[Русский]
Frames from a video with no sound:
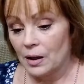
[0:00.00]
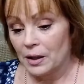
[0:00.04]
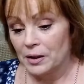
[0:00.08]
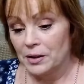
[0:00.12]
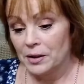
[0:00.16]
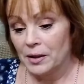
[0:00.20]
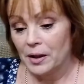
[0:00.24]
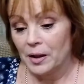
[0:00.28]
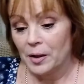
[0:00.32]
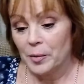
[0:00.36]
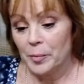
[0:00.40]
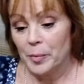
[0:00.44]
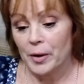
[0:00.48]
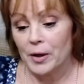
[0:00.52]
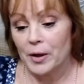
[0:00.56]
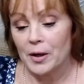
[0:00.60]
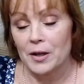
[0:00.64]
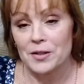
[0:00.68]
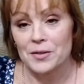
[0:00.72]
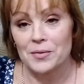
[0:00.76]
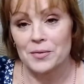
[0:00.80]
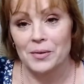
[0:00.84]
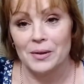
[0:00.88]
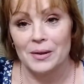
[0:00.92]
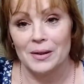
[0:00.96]
когда я
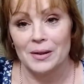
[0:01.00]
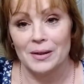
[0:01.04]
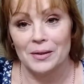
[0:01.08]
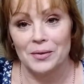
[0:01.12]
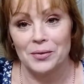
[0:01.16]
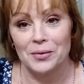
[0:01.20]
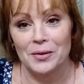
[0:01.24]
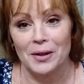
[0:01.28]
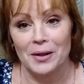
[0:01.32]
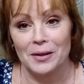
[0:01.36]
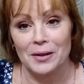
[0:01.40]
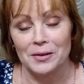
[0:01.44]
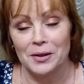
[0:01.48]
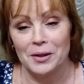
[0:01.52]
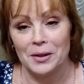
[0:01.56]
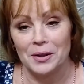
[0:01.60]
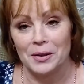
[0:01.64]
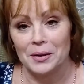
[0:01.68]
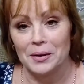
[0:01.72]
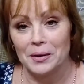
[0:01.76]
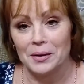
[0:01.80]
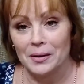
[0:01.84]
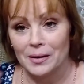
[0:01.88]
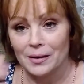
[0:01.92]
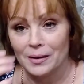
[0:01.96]
показывала в
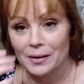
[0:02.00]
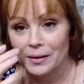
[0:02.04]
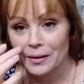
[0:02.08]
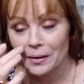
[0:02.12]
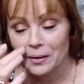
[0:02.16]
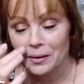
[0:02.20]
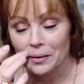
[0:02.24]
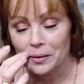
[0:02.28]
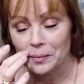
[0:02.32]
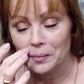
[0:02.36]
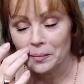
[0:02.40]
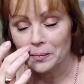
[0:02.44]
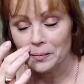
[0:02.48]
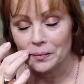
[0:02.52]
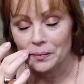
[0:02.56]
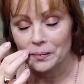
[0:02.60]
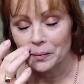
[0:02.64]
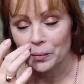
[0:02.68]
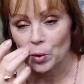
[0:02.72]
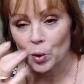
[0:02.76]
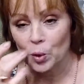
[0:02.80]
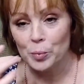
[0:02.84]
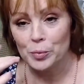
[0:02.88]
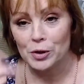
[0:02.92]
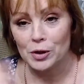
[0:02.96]
кадре
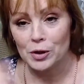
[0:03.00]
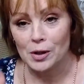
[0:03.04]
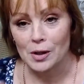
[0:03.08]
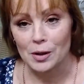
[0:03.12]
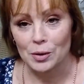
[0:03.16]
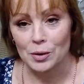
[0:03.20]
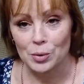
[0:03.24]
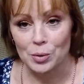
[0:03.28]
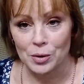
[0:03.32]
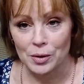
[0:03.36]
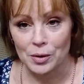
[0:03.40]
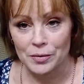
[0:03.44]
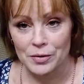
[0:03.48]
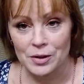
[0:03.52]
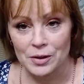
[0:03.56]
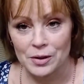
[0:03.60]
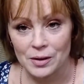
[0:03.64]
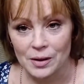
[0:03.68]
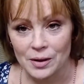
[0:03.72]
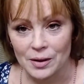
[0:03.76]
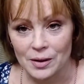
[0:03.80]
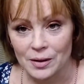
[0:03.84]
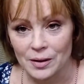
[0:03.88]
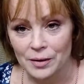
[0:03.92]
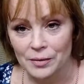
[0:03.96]
э, пробники, которые
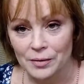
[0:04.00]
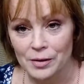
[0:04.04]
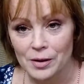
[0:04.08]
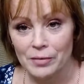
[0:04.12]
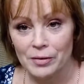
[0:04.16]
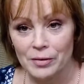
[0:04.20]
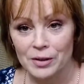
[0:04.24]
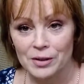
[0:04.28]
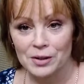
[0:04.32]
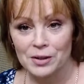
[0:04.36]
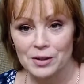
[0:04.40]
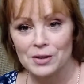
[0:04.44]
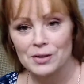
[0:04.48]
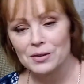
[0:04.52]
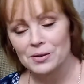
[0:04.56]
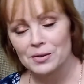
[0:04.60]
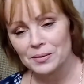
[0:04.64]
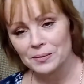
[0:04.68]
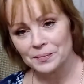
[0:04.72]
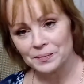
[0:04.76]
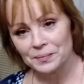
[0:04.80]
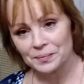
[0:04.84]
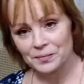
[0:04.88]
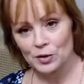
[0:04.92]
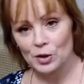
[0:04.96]
взяла Вельвет
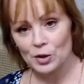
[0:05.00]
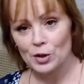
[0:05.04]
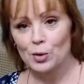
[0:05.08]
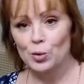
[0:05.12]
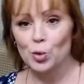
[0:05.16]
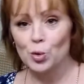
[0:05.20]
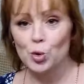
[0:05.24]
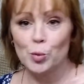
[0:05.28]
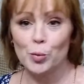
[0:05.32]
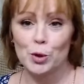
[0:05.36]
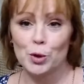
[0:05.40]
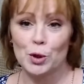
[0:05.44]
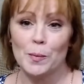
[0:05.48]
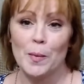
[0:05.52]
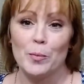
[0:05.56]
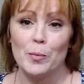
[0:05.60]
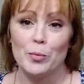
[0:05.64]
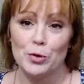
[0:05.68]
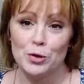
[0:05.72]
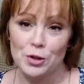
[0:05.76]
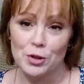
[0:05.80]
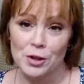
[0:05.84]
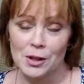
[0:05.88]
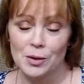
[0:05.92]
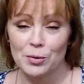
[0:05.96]
Кис, и руку потом
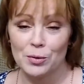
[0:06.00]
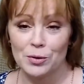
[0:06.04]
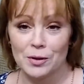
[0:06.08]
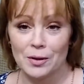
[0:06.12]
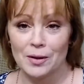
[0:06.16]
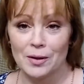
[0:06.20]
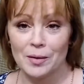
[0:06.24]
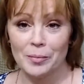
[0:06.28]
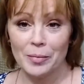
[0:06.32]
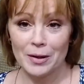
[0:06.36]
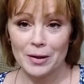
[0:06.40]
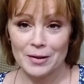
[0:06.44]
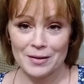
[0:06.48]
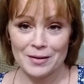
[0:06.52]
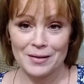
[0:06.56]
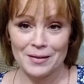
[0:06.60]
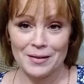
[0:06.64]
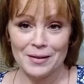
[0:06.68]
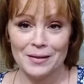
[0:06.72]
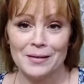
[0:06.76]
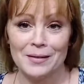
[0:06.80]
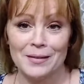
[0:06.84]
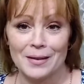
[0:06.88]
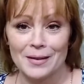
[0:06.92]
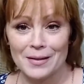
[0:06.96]
опустила вот так, бац,
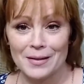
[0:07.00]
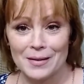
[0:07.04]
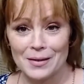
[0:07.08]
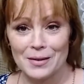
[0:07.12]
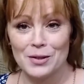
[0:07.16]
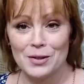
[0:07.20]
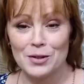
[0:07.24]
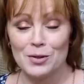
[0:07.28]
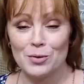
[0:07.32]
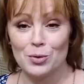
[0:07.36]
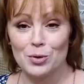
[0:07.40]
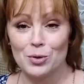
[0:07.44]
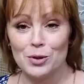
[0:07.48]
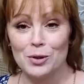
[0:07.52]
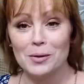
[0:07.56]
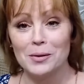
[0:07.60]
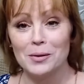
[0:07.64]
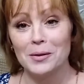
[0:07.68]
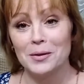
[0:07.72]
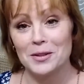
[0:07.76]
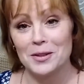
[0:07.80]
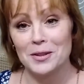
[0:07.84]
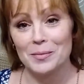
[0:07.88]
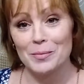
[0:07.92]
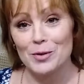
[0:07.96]
и, на, и
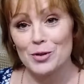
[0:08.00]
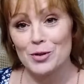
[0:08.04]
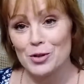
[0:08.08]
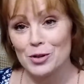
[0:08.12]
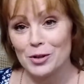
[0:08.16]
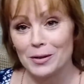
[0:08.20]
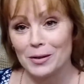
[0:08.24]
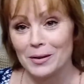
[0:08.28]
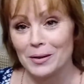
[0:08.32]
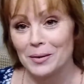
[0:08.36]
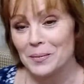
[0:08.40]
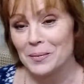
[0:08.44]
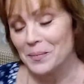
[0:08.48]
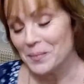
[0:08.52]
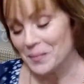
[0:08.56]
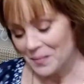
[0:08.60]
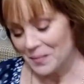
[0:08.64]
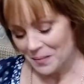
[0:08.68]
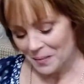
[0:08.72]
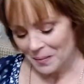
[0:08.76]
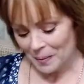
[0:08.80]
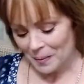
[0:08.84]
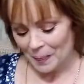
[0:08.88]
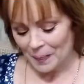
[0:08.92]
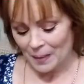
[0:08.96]
уделала себе штаны.
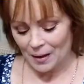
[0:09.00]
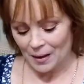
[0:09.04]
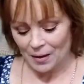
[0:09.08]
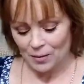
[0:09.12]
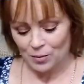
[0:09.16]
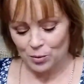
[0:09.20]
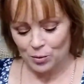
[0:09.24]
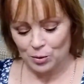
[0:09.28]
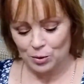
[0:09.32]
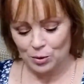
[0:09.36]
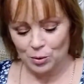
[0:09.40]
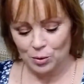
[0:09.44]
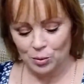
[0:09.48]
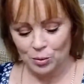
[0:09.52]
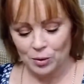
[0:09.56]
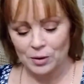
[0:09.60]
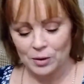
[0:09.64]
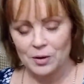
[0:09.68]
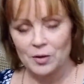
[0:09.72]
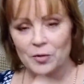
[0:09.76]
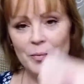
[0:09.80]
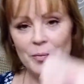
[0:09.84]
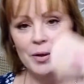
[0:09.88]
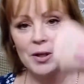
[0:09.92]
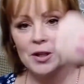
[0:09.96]
Вот, ну,
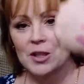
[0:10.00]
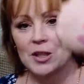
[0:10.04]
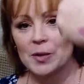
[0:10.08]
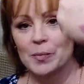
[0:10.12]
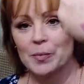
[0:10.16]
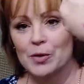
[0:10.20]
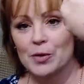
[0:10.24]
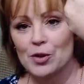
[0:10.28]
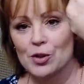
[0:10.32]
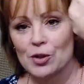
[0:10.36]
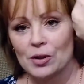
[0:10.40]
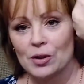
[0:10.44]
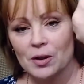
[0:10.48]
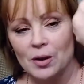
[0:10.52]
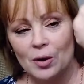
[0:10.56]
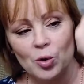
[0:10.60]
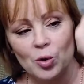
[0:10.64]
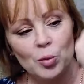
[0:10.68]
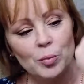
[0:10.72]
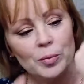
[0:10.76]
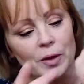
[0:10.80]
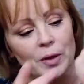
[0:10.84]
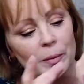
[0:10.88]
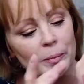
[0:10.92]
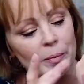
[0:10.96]
это, в принципе, жидкая
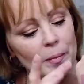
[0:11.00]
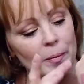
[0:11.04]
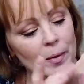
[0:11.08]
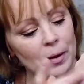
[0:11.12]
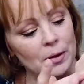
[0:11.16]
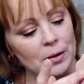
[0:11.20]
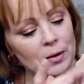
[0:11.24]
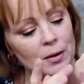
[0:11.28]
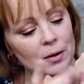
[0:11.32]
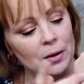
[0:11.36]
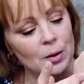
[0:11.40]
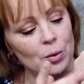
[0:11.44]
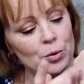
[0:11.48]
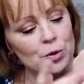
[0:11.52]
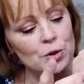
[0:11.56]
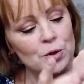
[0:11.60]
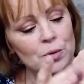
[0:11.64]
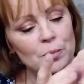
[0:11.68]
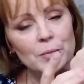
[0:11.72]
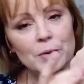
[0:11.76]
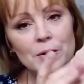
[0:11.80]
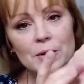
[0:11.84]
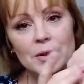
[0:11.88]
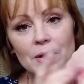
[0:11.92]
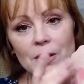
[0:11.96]
губная помада, она
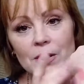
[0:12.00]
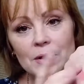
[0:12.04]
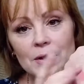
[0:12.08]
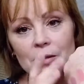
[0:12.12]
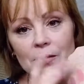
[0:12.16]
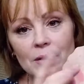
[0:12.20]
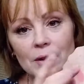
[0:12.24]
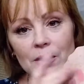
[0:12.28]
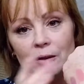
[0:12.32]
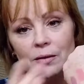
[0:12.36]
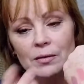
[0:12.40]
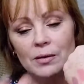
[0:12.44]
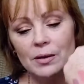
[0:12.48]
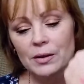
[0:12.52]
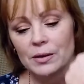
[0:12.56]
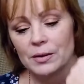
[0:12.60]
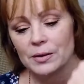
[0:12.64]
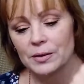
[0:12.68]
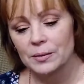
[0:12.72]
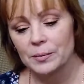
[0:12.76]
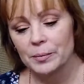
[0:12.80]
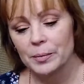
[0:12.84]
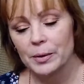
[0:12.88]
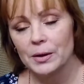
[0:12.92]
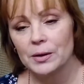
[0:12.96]
очень быстро
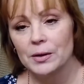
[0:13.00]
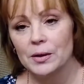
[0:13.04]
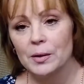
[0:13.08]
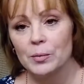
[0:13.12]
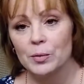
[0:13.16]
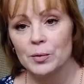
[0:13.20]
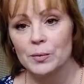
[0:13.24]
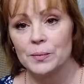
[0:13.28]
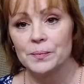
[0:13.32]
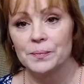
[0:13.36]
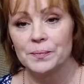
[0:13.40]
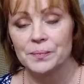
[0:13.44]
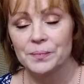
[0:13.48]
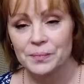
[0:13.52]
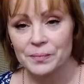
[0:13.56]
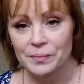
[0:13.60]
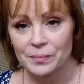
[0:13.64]
схватывается, поэтому